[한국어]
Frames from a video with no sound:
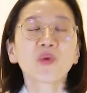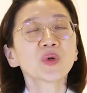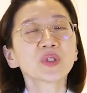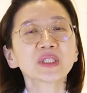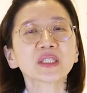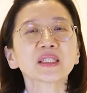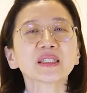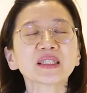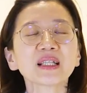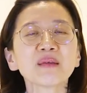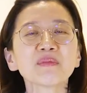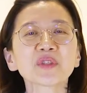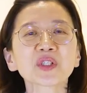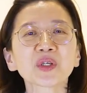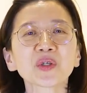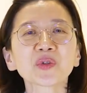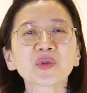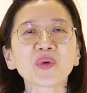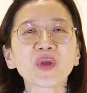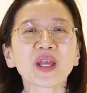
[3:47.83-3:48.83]
50g
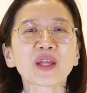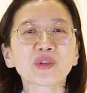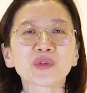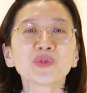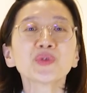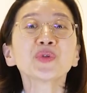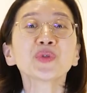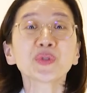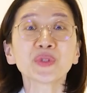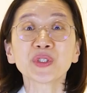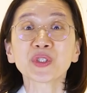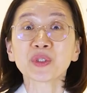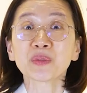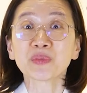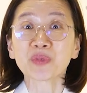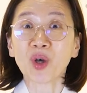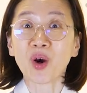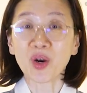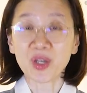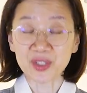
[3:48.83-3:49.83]
정도의 누룩을
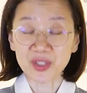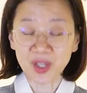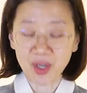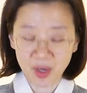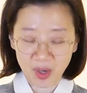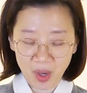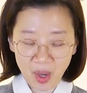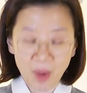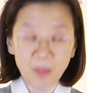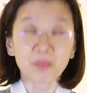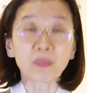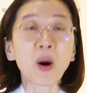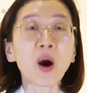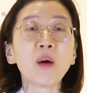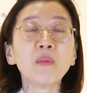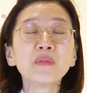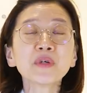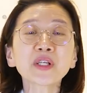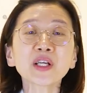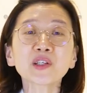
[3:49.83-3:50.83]
좀 넣어서
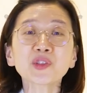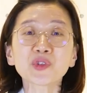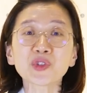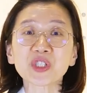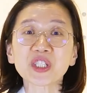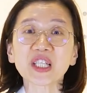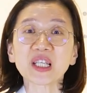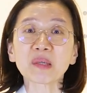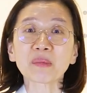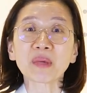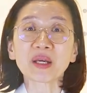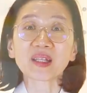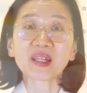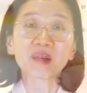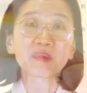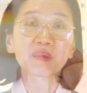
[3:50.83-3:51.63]
버무려 주시기만